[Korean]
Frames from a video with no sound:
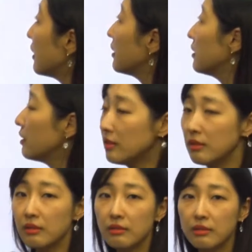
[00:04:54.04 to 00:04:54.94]
얘기는
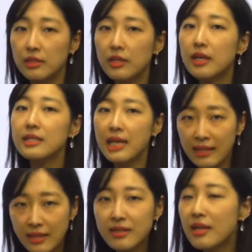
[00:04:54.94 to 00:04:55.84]
이때까지
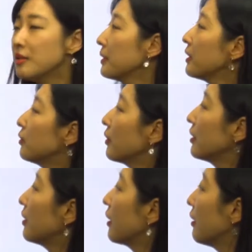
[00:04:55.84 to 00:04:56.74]
안 됐다는 의미가
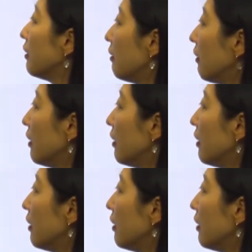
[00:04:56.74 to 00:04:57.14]
되겠네요.